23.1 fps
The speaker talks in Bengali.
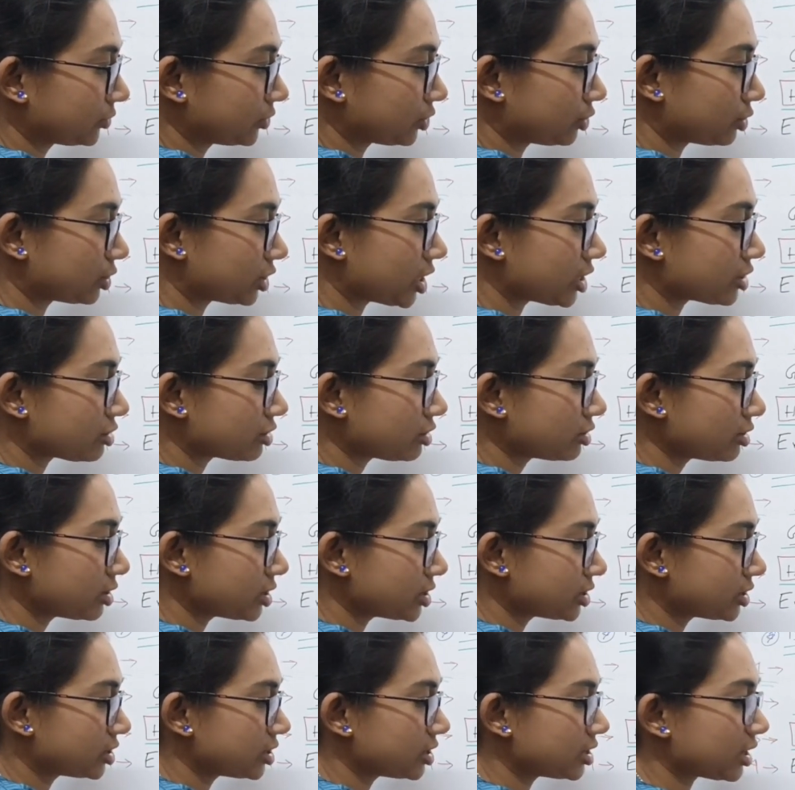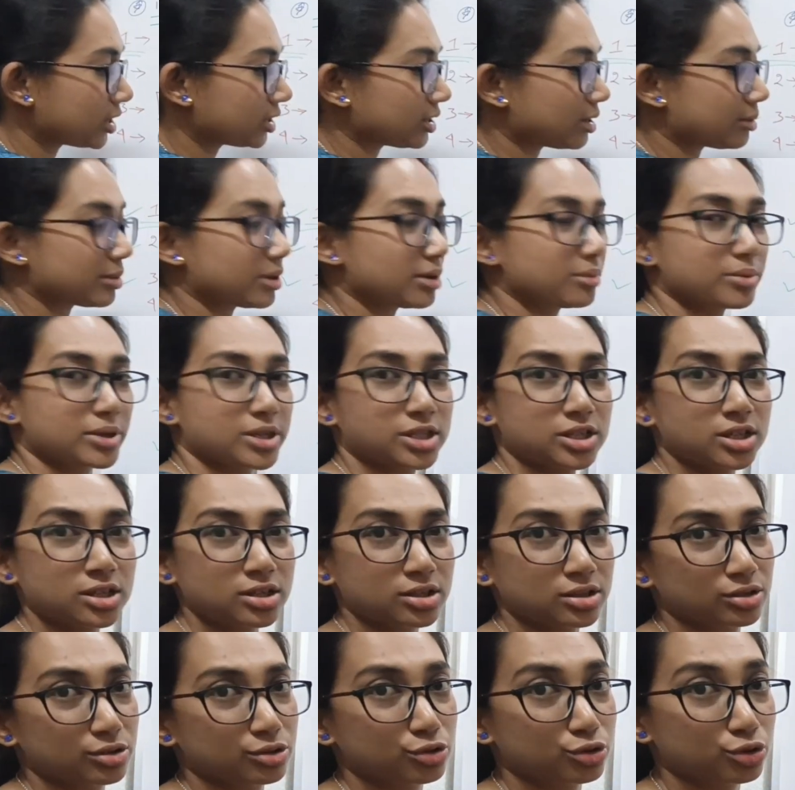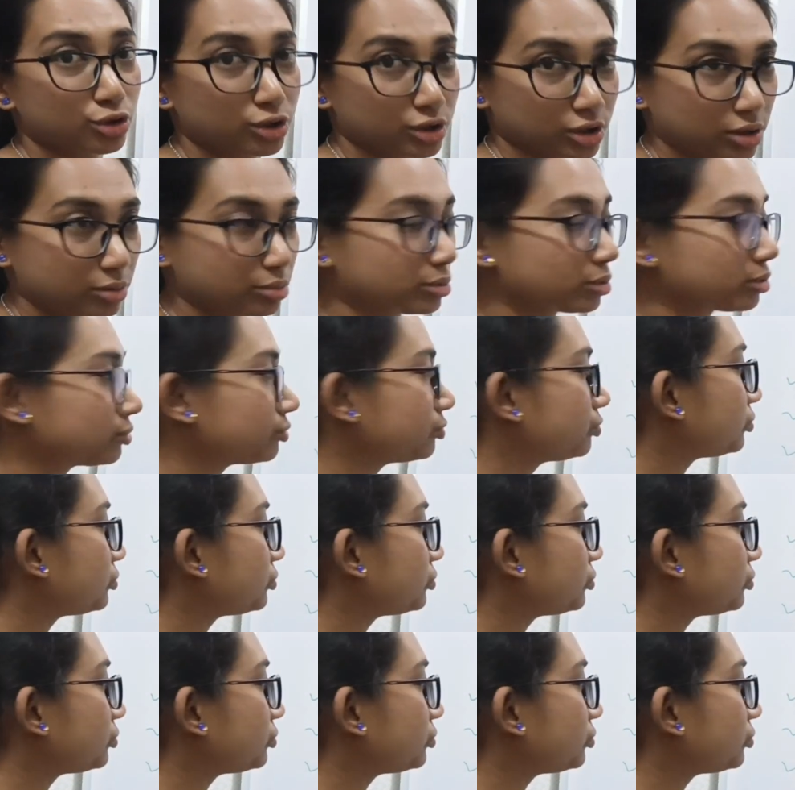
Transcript: তো সেই জন্য হিস্ট্রিটাতে আমরা বেশি জোর দেব